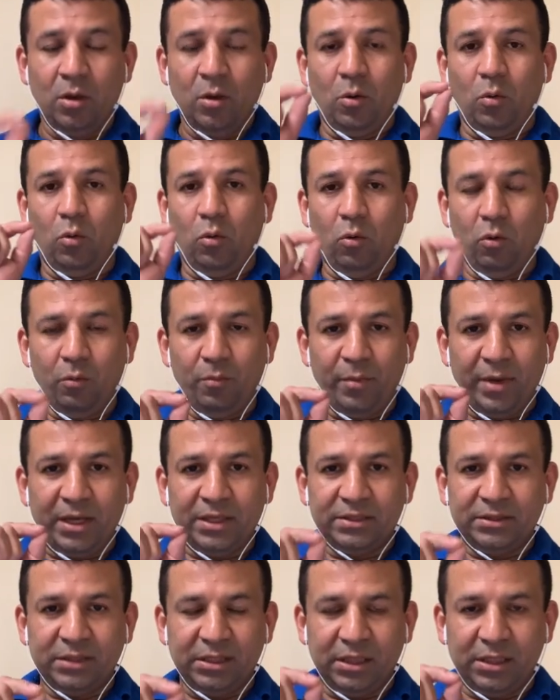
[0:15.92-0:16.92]
un
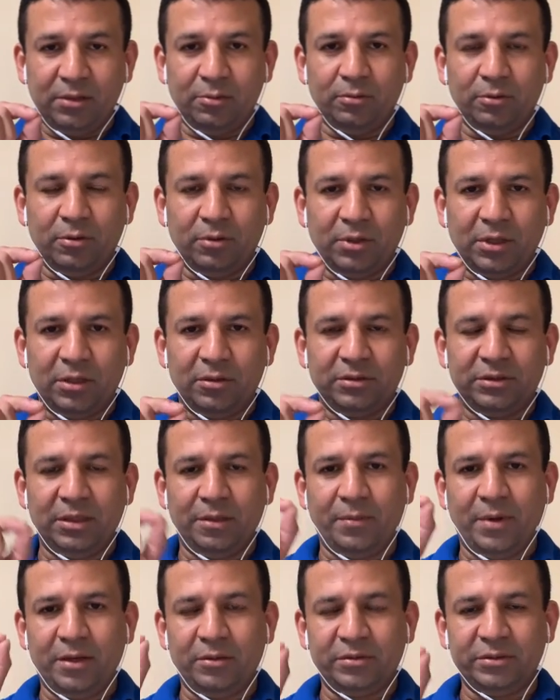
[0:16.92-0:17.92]
versículo que los
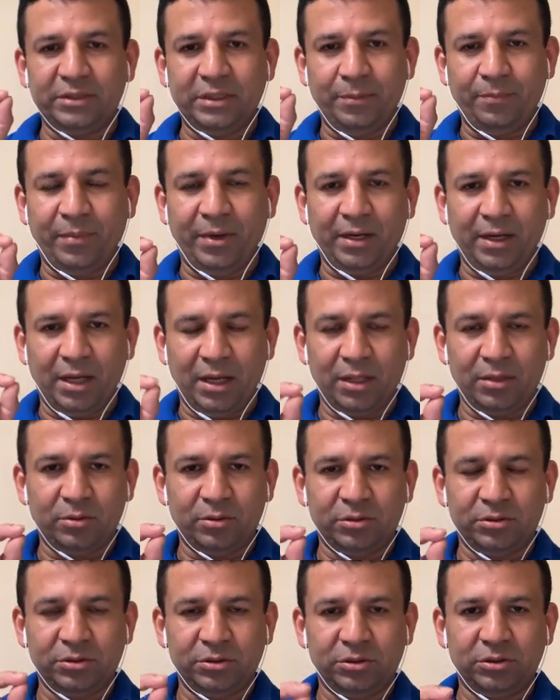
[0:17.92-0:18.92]
hermanos
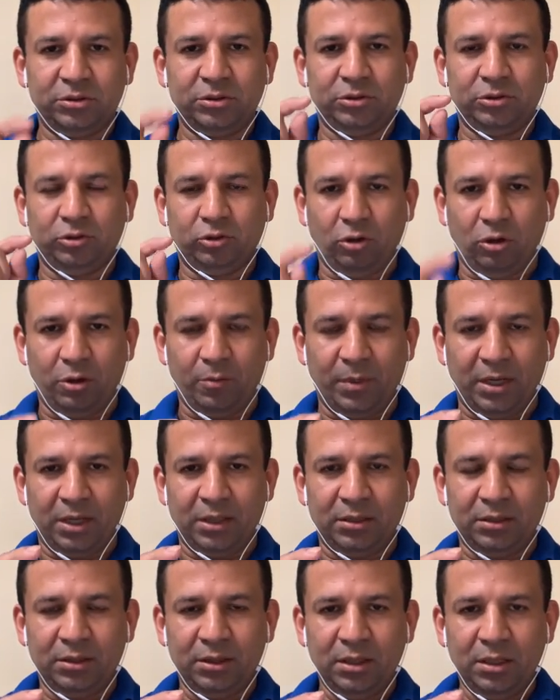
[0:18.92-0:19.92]
separados
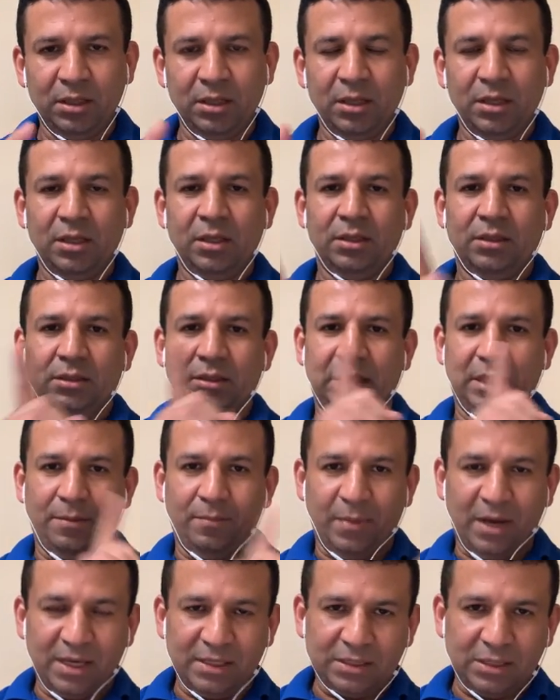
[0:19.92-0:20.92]
toman de
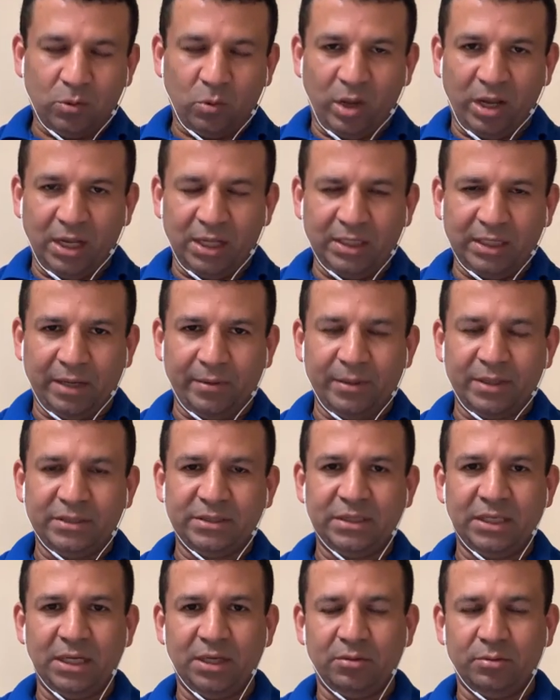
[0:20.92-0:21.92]
más de 40
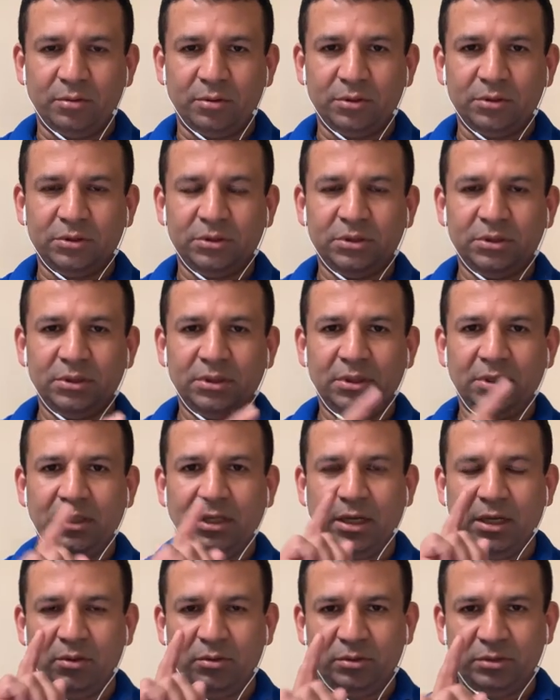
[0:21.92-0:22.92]
versículos
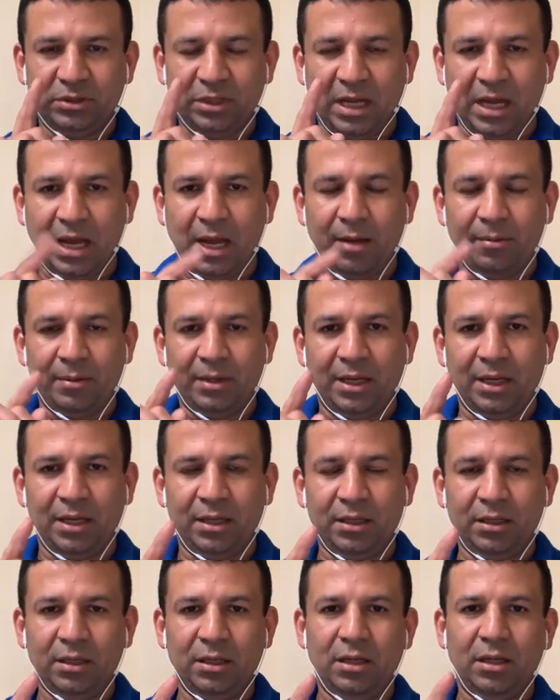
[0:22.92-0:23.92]
que nos
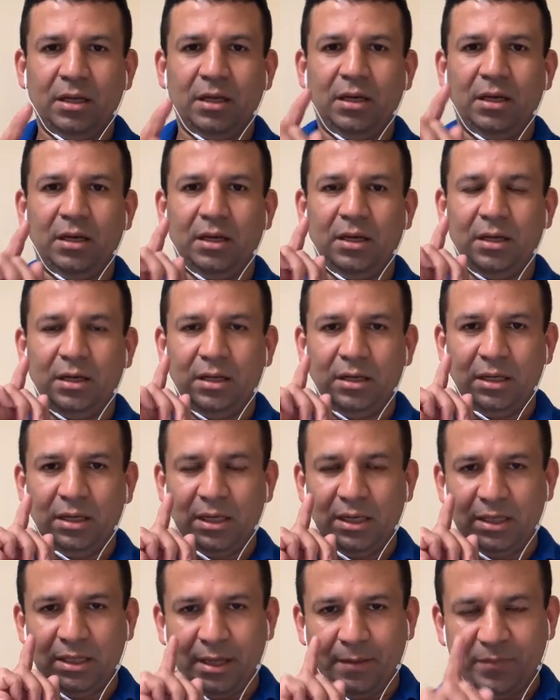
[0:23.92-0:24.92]
habla ah,
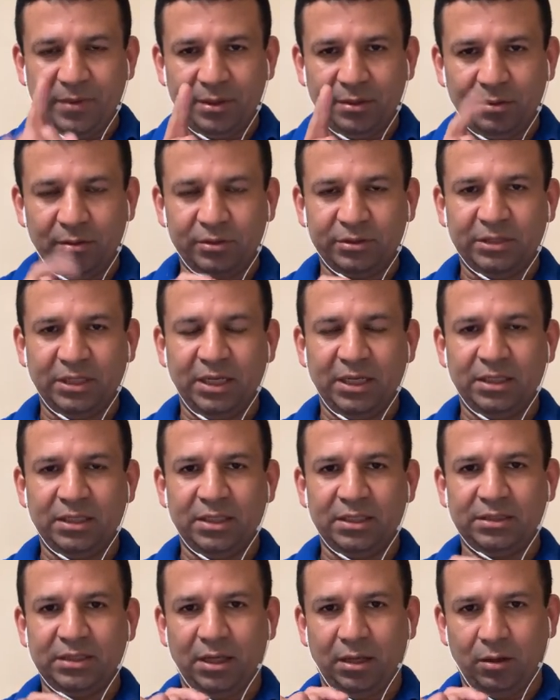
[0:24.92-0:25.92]
el capítulo 6 de
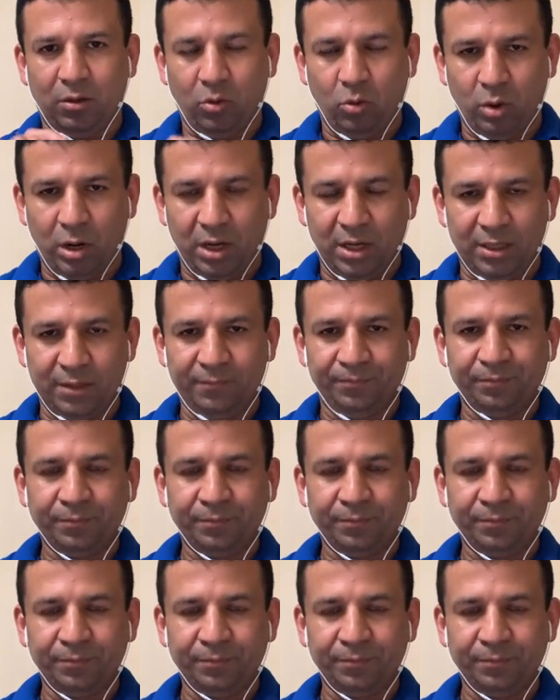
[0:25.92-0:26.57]
San Juan